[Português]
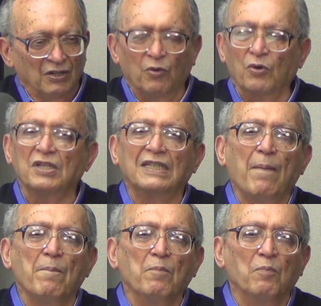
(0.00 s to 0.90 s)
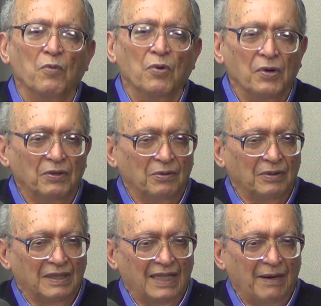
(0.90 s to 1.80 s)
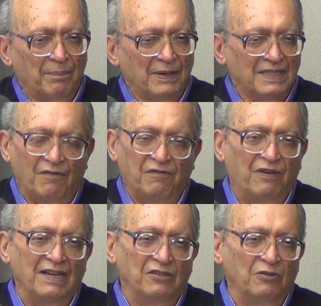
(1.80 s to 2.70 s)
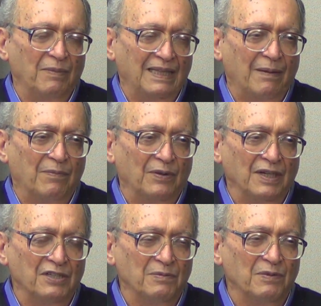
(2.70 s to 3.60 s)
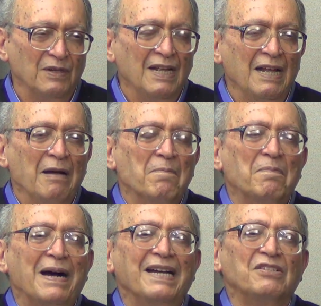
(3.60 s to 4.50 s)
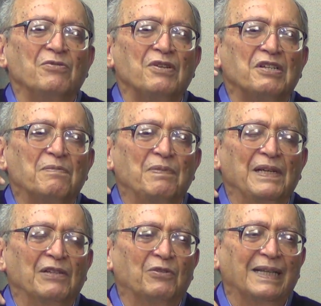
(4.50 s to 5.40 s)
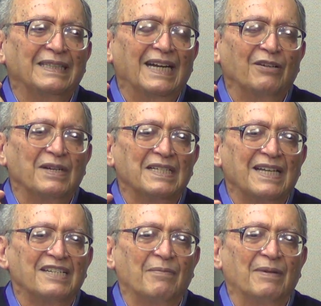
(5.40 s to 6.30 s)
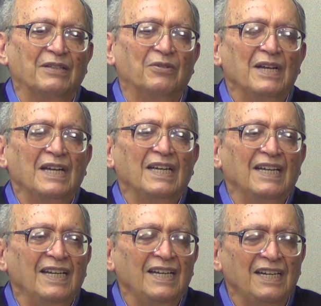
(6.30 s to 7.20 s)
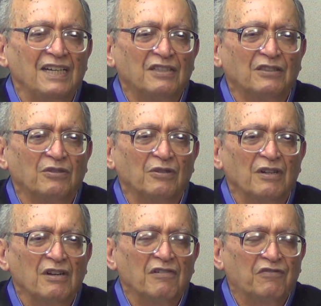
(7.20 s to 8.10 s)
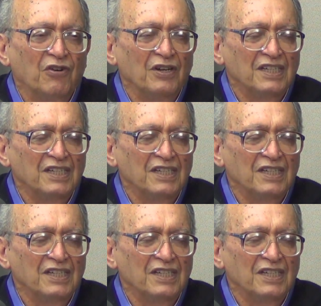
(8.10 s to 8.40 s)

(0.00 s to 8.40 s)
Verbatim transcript: Custa muito tempo essa fase do metabolismo, mas o espírito André Luiz está chamando. Isto foi